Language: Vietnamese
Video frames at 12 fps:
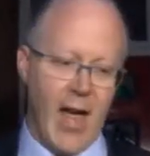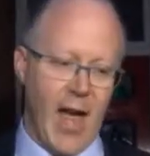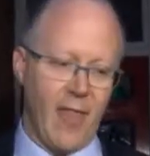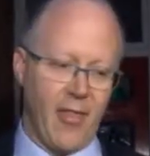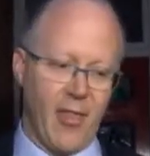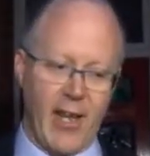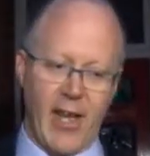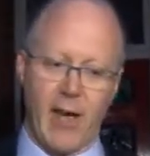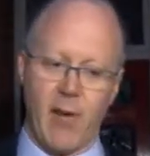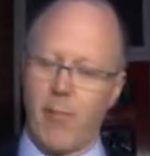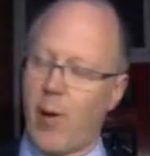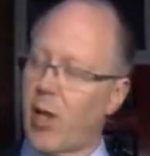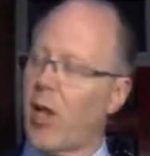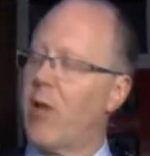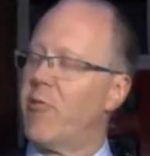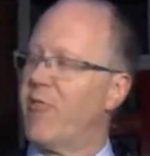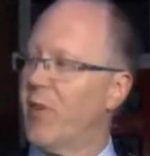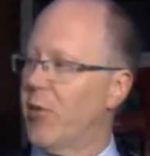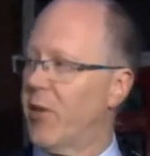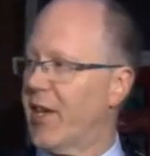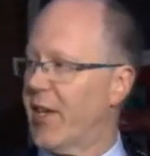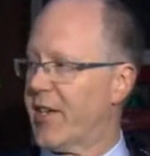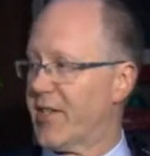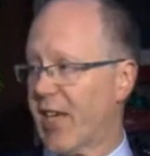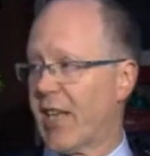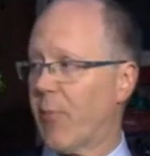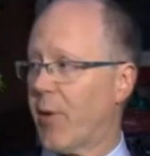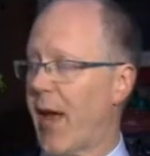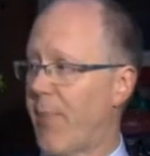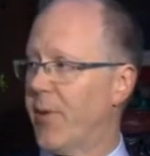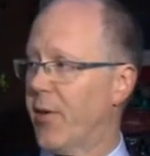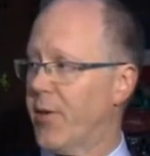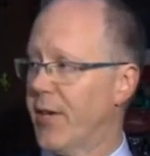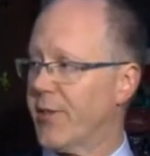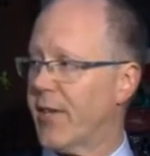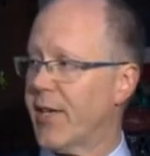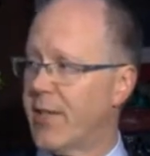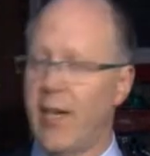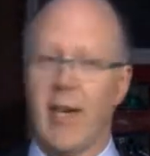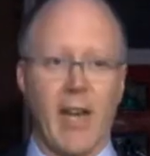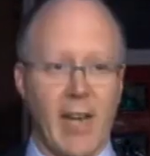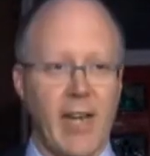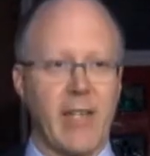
đã đặt trách đài BBC trong thời gian tội phạm diễn ra.